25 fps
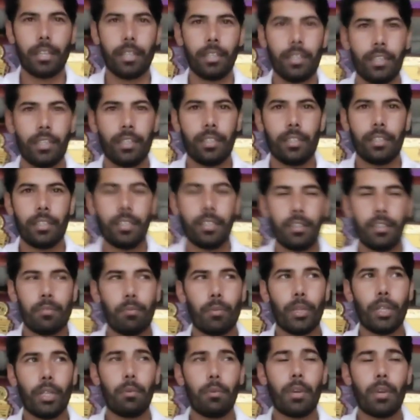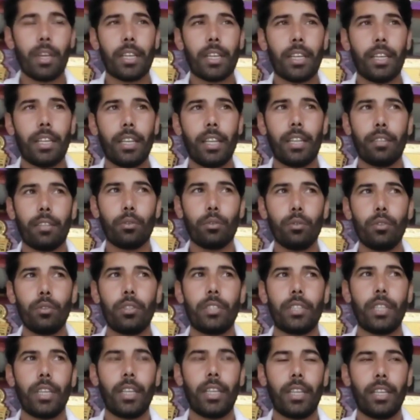जी जी मतलब अकेला दूध
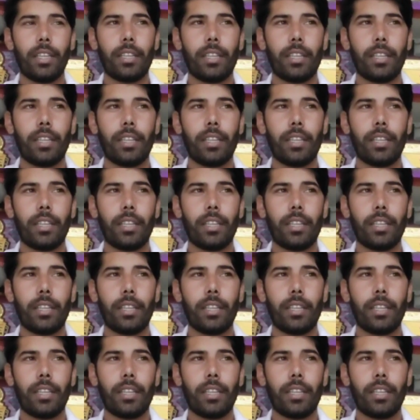से